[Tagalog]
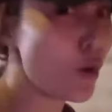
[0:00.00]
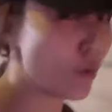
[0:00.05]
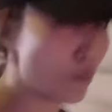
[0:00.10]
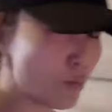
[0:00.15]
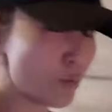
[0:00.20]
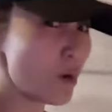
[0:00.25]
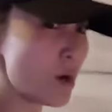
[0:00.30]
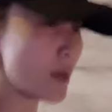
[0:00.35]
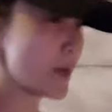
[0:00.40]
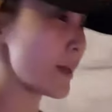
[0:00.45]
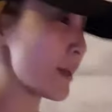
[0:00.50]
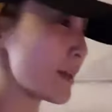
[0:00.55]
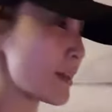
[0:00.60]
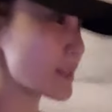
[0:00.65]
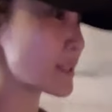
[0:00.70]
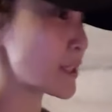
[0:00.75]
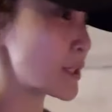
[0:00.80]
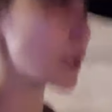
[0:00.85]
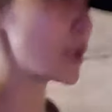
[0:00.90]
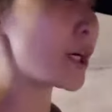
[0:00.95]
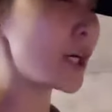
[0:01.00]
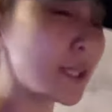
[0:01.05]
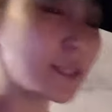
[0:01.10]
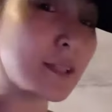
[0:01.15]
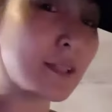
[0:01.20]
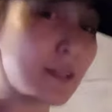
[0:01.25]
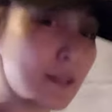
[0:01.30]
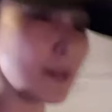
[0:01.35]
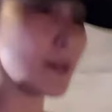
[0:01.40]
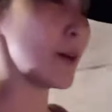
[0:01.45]
Walking is good
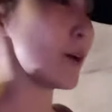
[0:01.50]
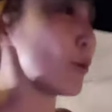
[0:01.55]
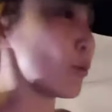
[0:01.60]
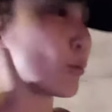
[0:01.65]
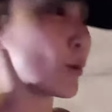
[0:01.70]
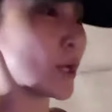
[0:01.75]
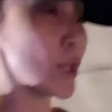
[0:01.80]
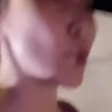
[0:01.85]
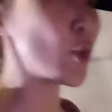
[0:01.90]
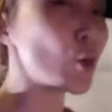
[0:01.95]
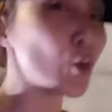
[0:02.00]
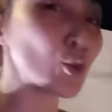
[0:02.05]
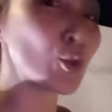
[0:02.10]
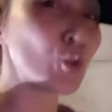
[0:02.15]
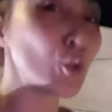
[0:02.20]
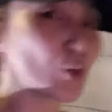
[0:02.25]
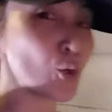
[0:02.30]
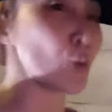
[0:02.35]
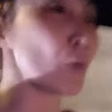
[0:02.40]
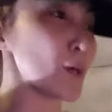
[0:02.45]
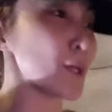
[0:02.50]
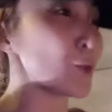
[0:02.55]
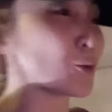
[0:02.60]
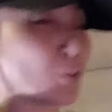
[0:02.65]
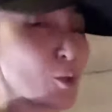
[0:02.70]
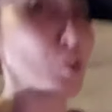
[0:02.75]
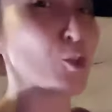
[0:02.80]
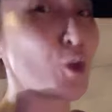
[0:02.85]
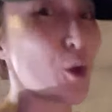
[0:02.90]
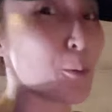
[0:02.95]
when you do it
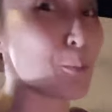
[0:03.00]
with your